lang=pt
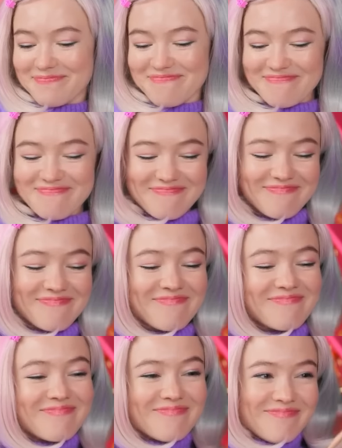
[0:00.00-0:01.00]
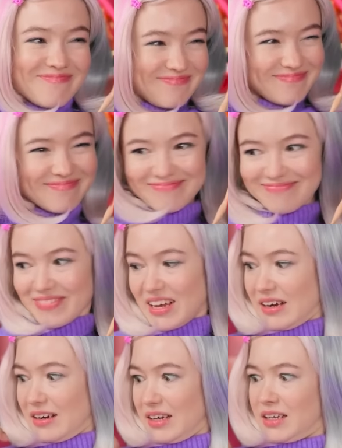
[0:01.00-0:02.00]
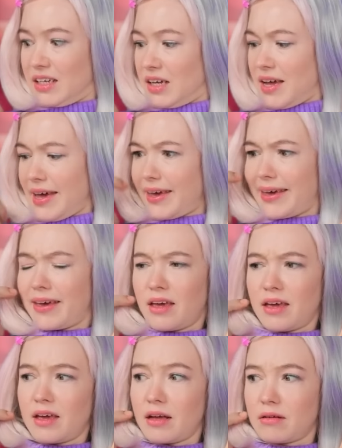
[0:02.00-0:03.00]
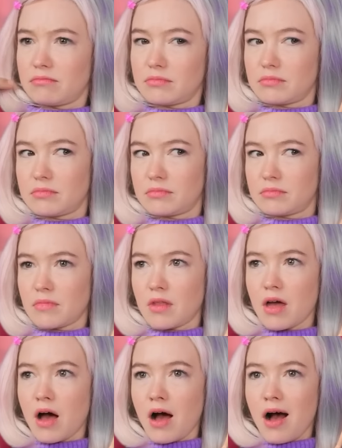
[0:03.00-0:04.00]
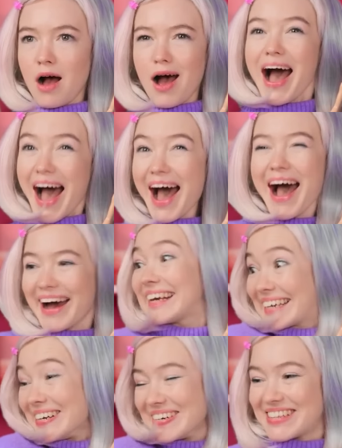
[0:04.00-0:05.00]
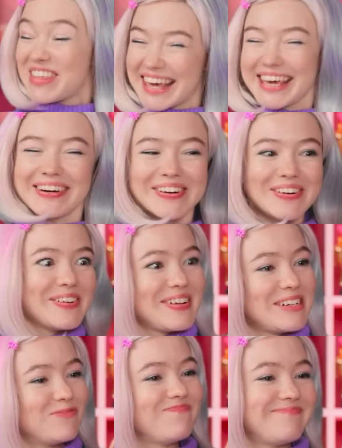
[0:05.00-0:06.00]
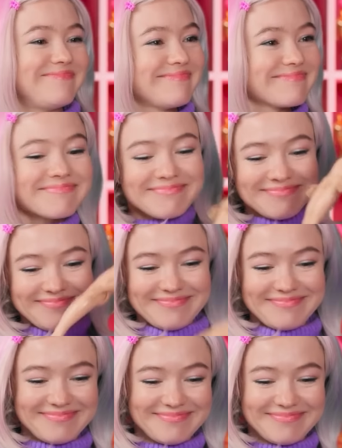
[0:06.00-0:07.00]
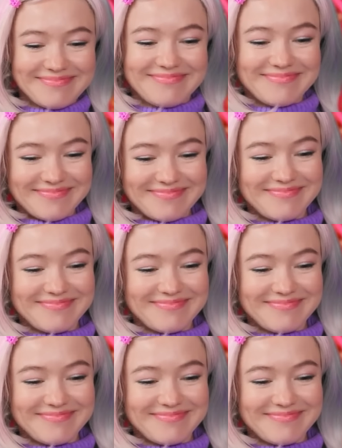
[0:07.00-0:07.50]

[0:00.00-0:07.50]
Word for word: E você ficou perfumada. Ah, posso te ajudar? Uh, boa ideia. Tá na hora de uma máscara facial. Fique